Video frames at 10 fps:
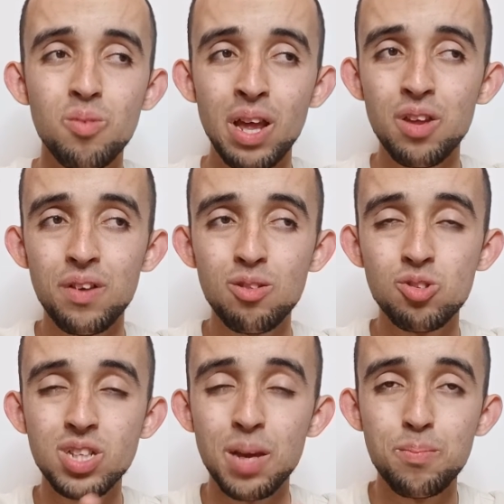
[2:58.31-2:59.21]
la
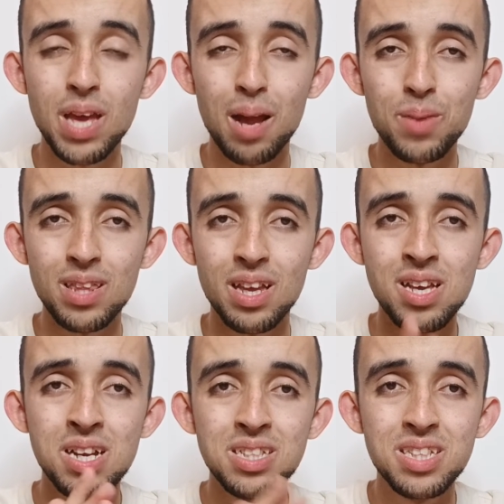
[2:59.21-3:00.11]
Juventus che
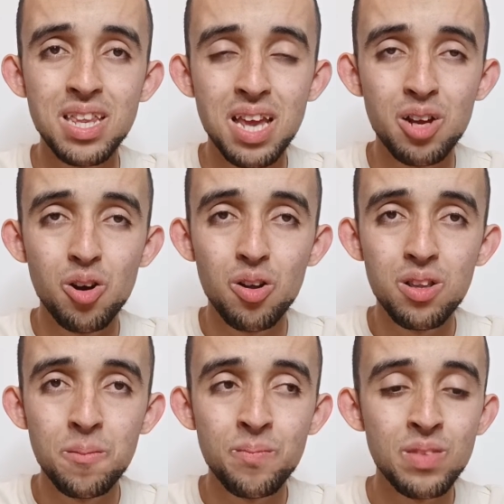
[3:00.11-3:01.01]
pienamente segna il gol